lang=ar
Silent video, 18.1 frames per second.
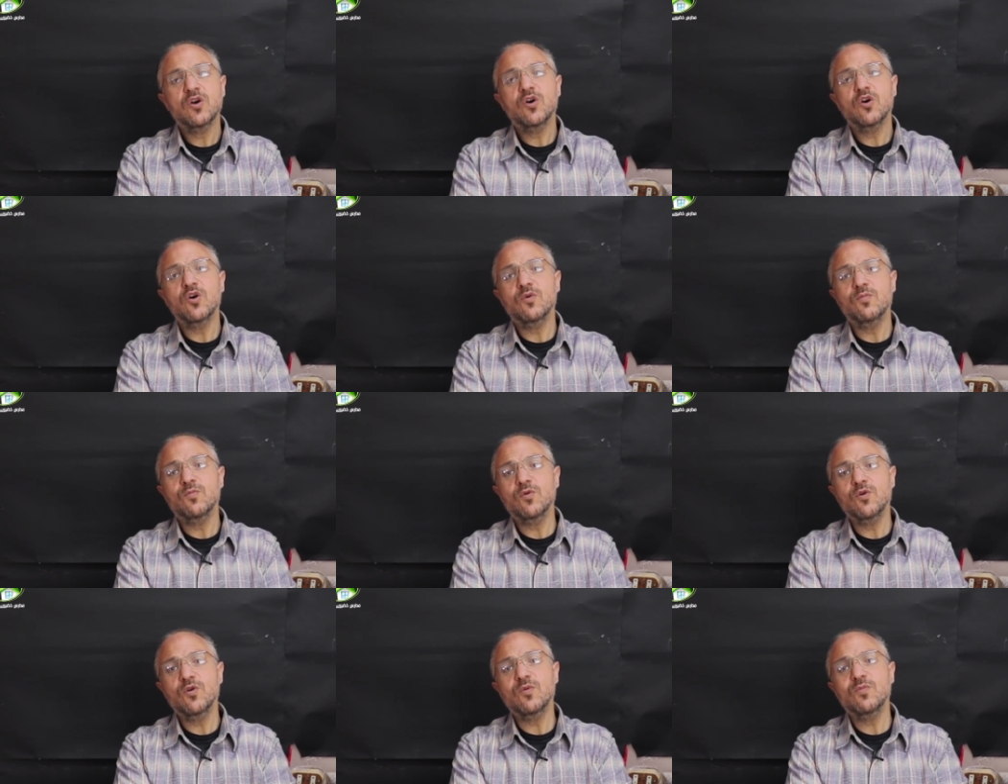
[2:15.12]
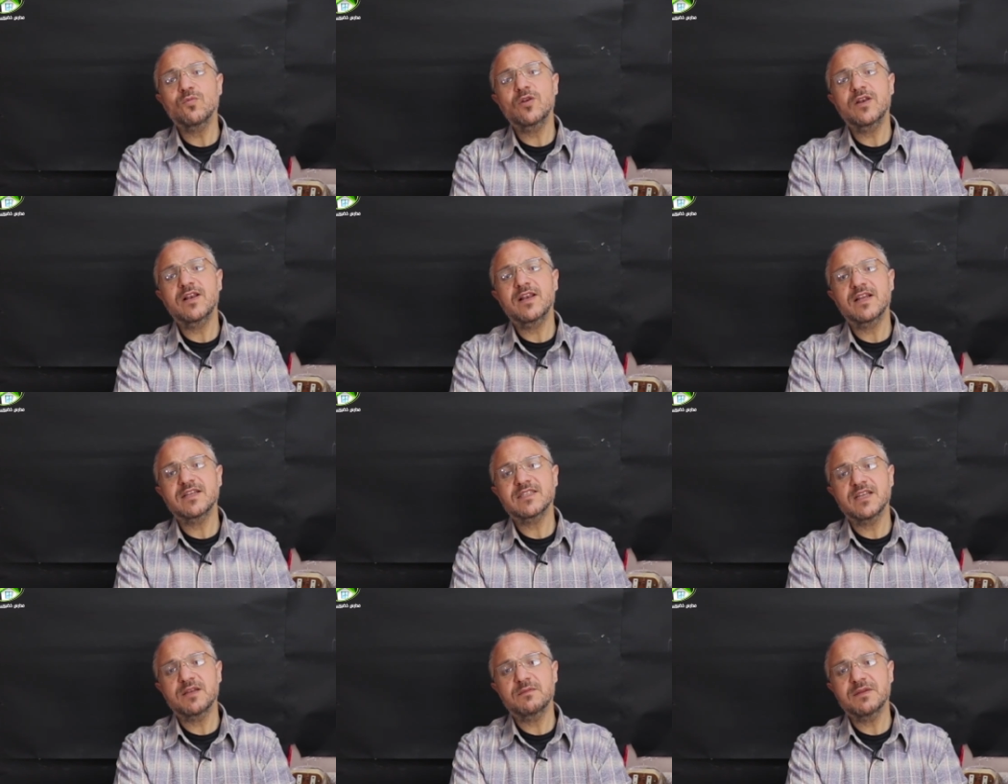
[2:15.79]
هموم
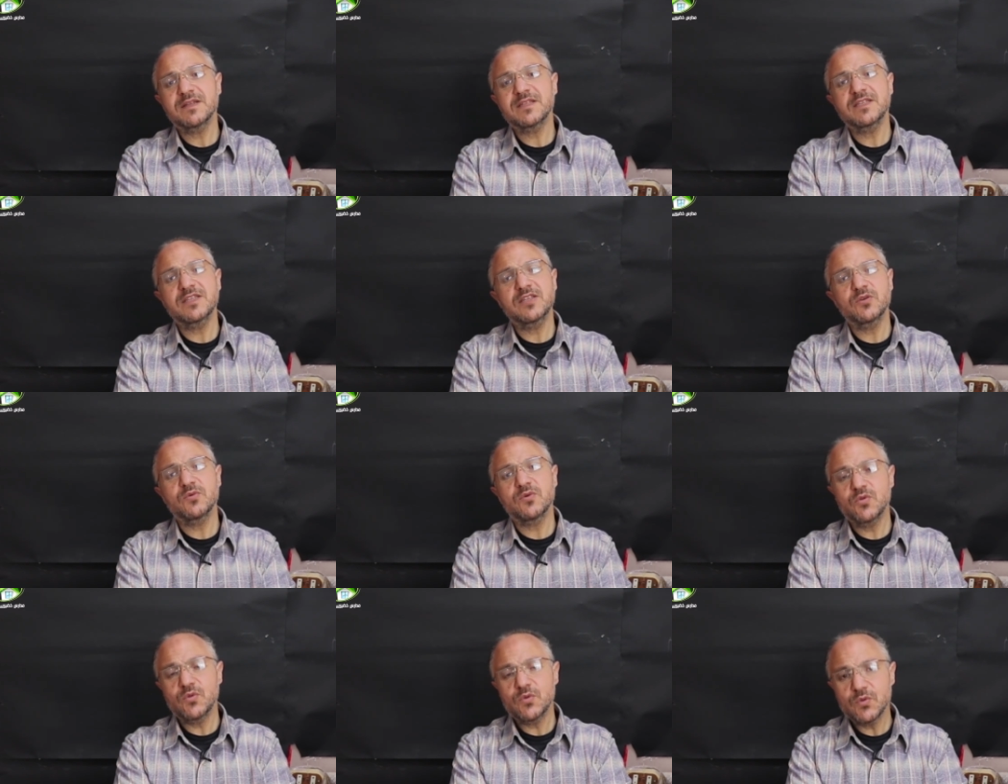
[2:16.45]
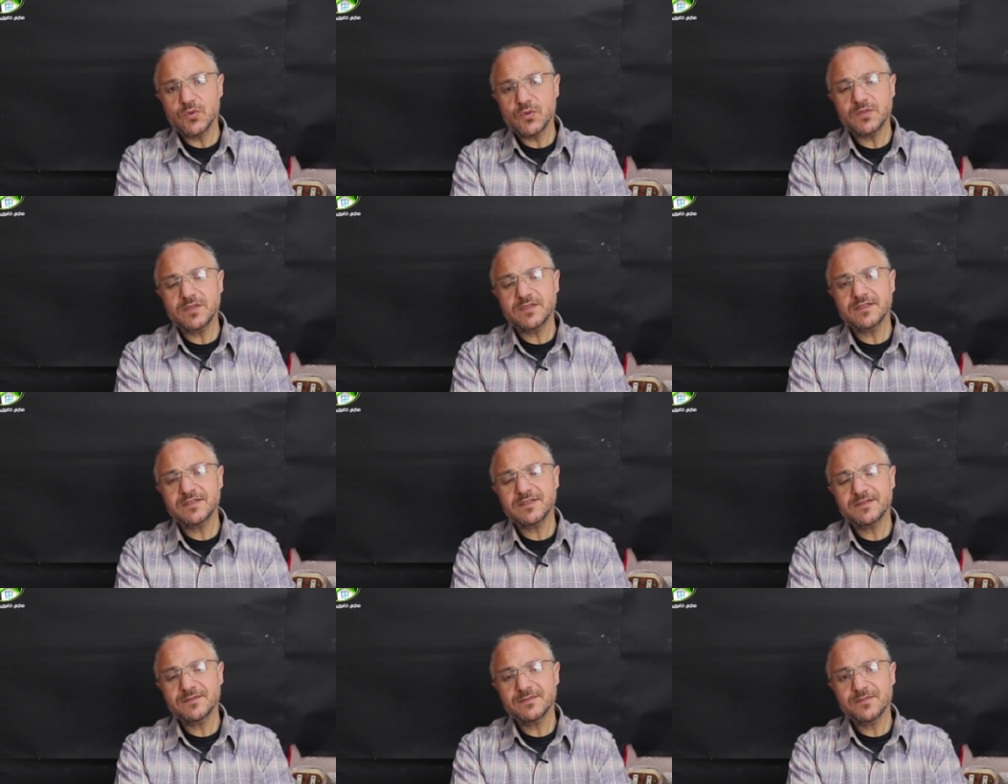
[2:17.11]
لزمتني وديون
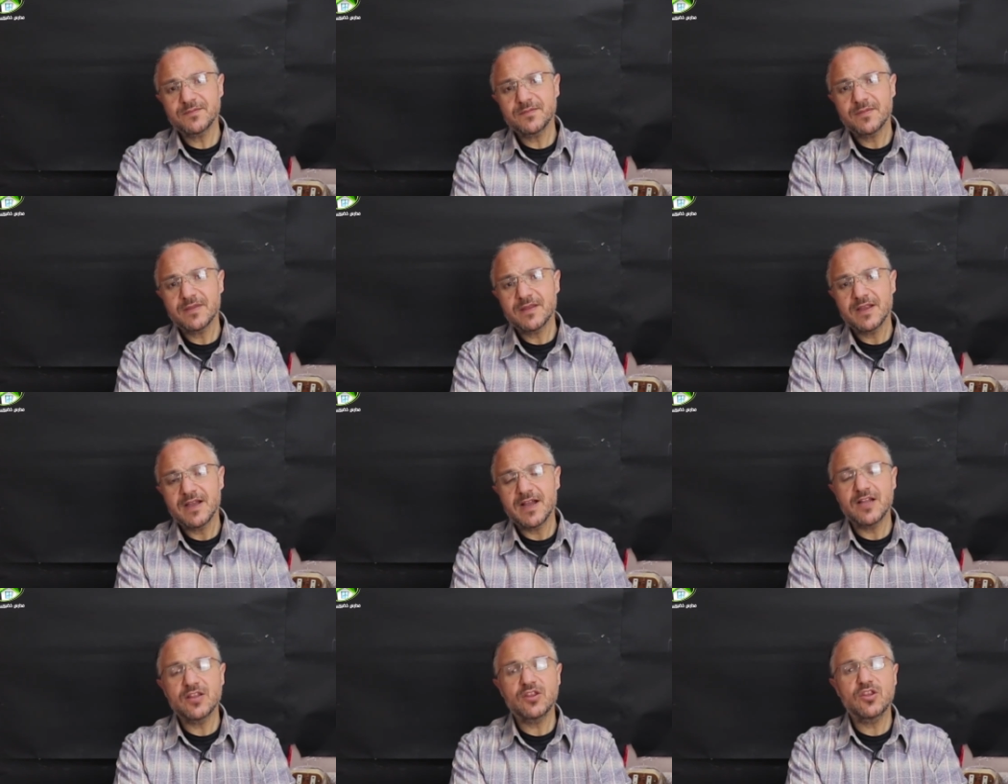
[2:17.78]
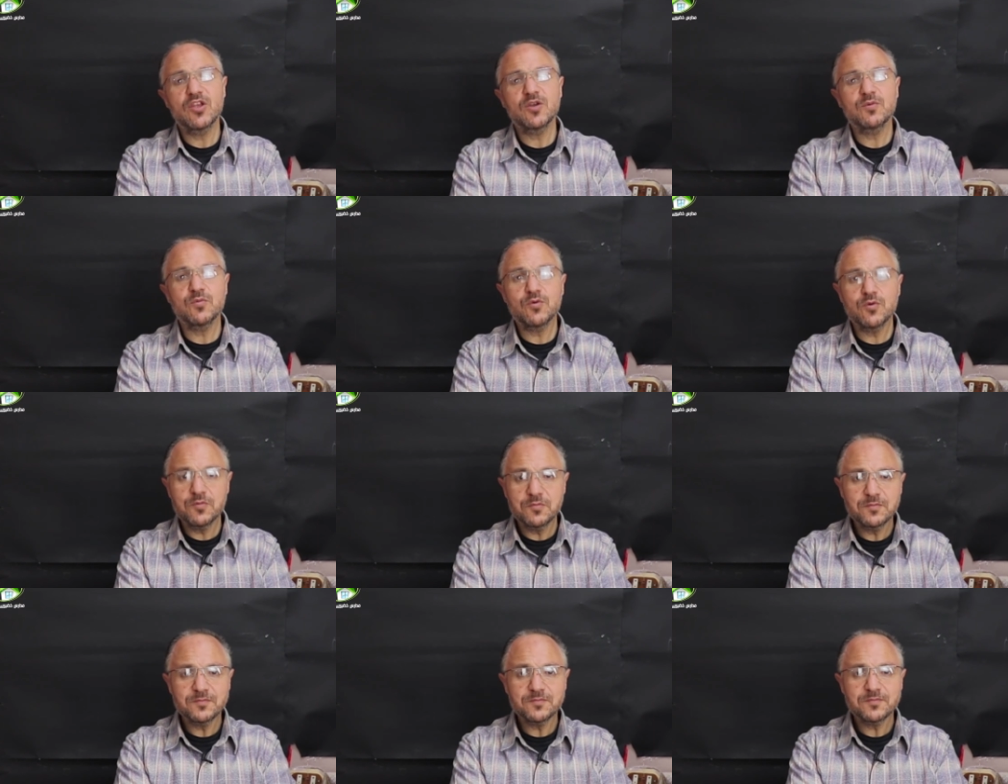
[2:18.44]
عندي
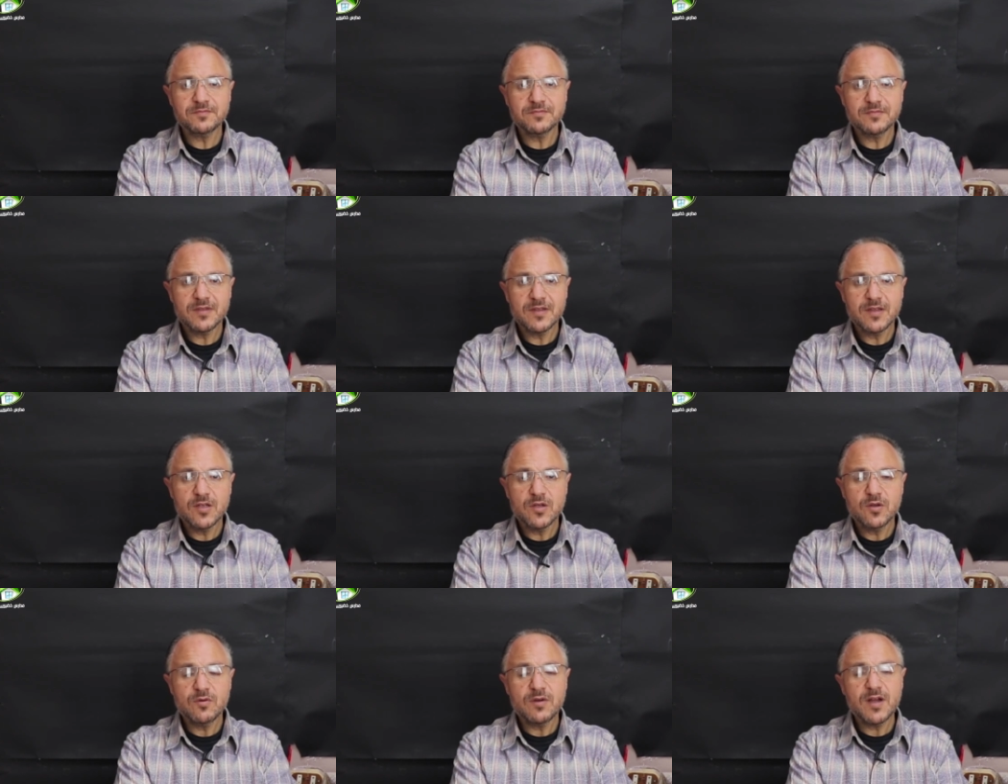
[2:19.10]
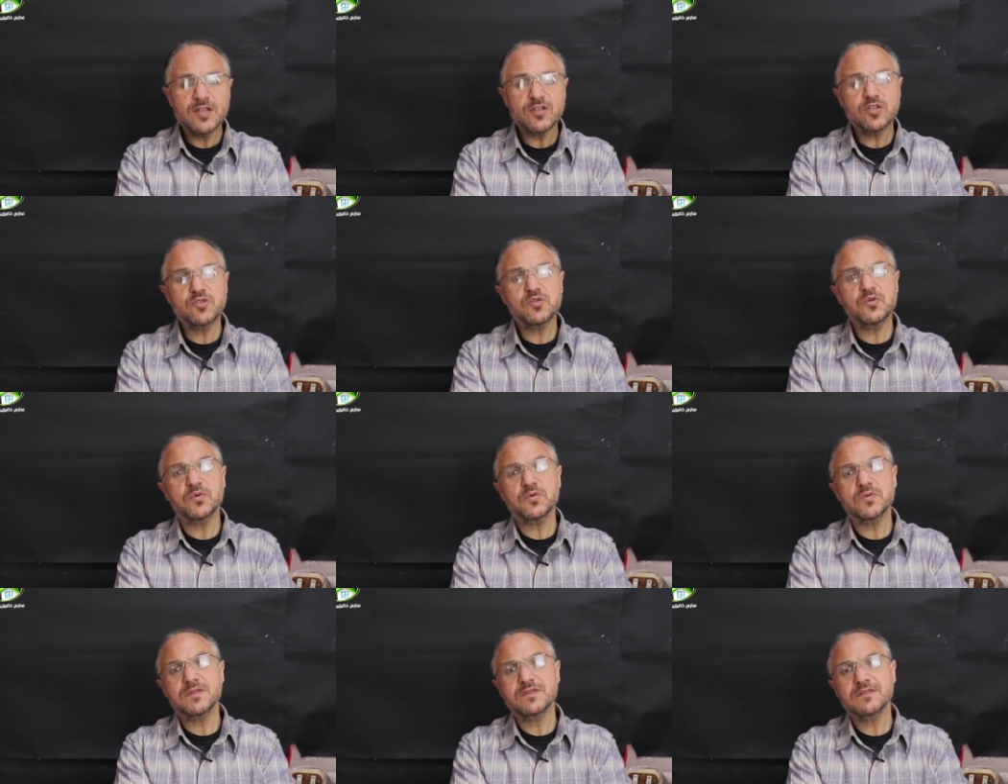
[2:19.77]
هموم وعندي
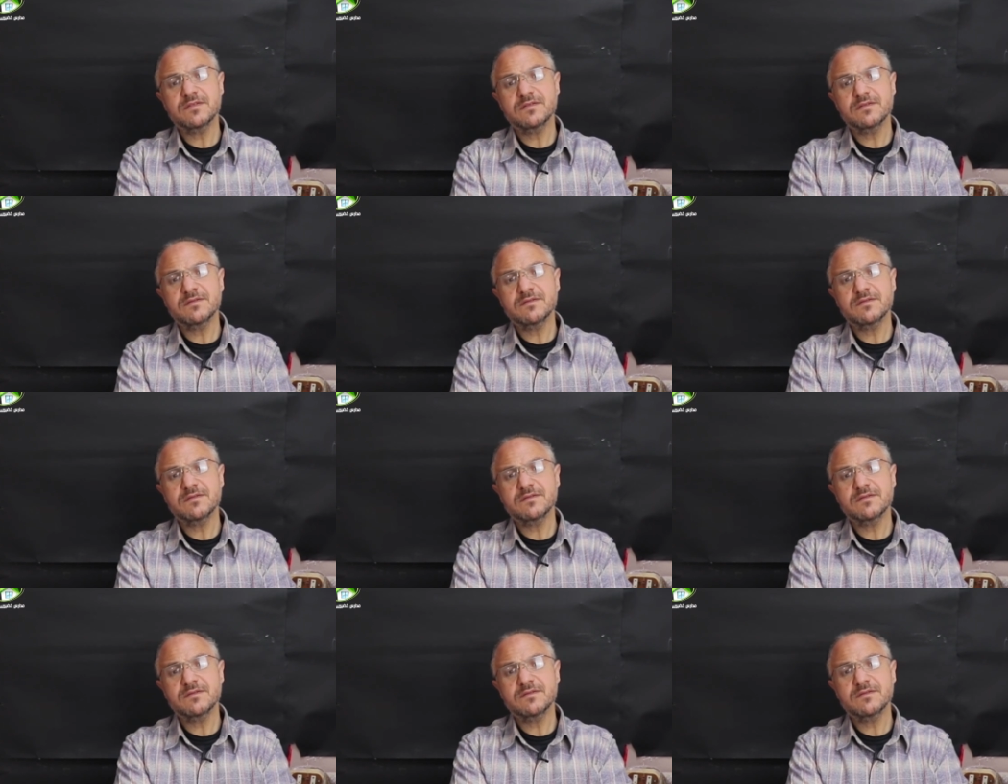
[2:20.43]
ديون